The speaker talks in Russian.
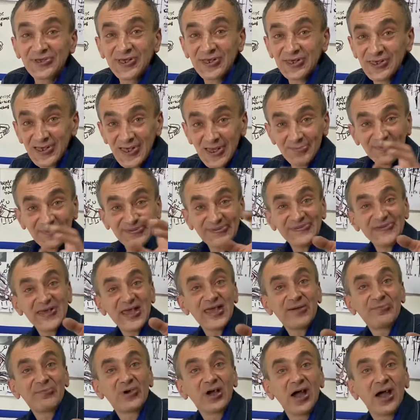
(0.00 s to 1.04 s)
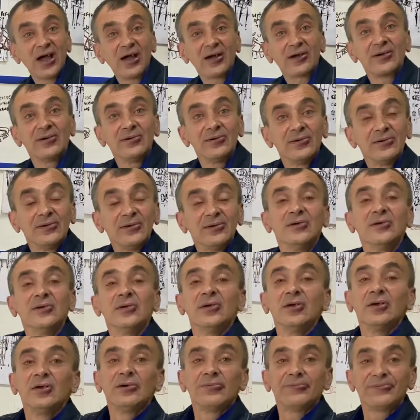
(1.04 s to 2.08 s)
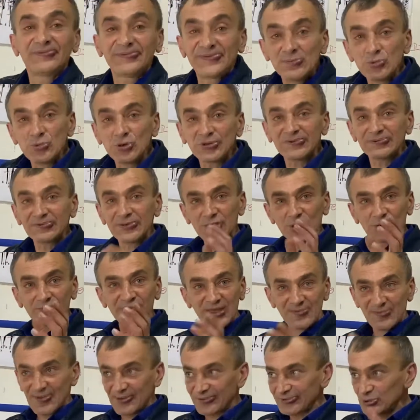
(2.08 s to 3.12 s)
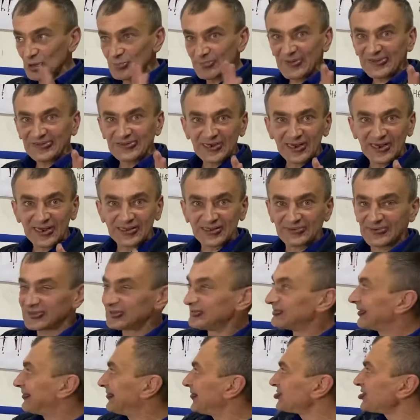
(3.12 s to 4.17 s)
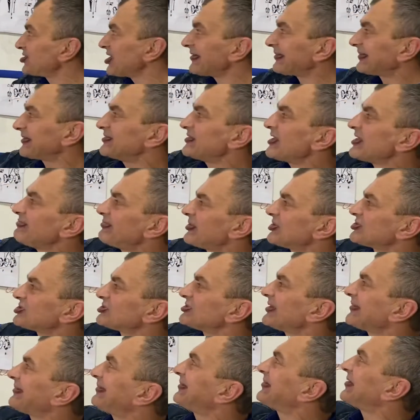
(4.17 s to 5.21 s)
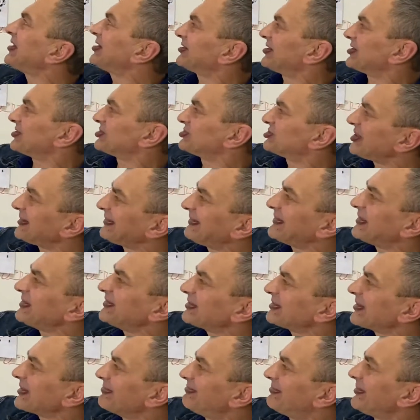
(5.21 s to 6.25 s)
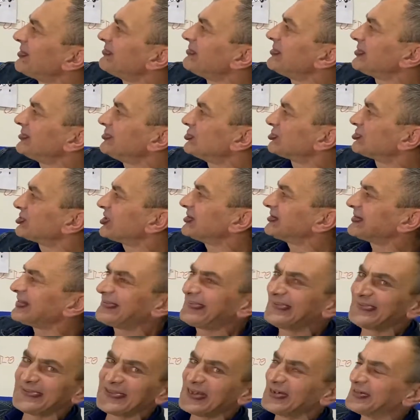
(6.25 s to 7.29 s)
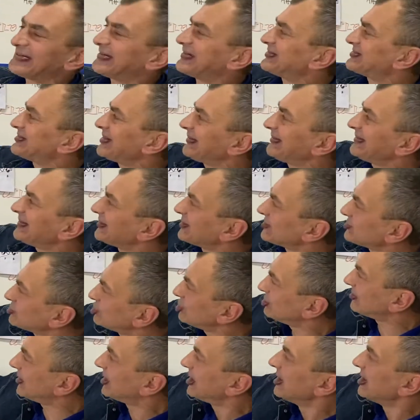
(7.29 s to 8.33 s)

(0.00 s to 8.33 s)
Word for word: и объясняем как. Всему свое время, все последовательно. Сейчас к ней пришла стелька, сейчас ей надо привыкнуть к этой стельке, сейчас надо, чтобы,